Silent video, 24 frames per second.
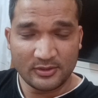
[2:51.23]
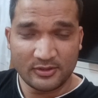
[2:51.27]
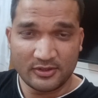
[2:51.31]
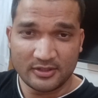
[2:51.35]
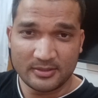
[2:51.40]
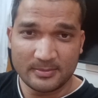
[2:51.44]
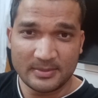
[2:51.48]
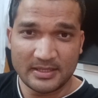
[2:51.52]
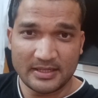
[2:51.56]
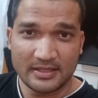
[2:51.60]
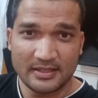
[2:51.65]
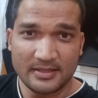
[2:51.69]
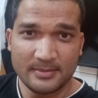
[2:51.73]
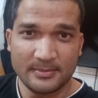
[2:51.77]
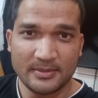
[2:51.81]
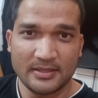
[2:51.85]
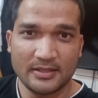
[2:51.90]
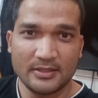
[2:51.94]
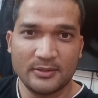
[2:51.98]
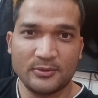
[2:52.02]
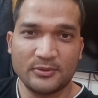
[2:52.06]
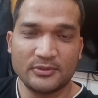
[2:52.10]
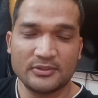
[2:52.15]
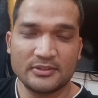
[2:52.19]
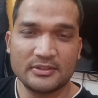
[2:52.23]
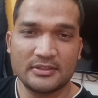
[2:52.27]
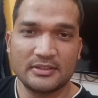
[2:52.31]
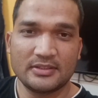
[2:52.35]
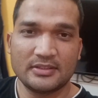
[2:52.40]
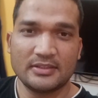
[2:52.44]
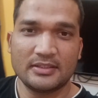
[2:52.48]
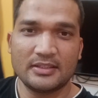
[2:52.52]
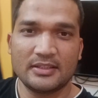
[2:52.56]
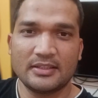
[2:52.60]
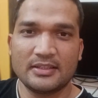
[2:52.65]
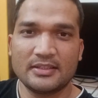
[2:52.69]
और बाकी मेरे दोस्त
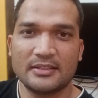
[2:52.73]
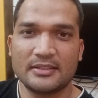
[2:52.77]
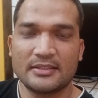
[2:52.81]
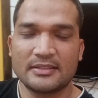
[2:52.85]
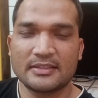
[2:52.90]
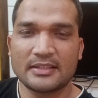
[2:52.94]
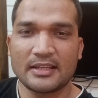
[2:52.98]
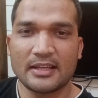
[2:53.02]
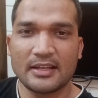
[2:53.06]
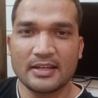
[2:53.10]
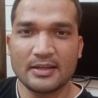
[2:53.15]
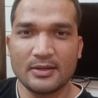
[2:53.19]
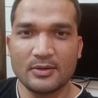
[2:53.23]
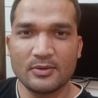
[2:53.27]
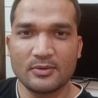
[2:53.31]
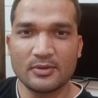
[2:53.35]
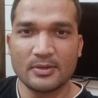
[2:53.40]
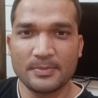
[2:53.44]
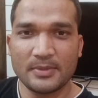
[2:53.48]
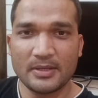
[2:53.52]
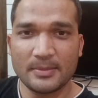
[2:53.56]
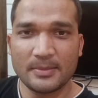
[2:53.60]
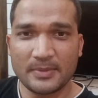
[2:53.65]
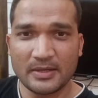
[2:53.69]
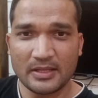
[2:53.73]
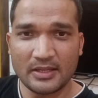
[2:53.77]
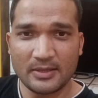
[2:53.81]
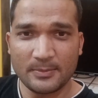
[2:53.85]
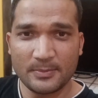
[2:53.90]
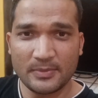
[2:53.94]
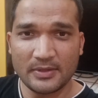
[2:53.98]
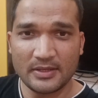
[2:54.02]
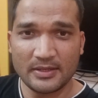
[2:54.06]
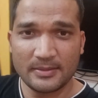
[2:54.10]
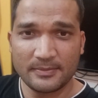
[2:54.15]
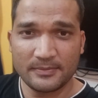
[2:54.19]
सारे लोग अपनी पढ़ाई
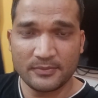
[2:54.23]
पे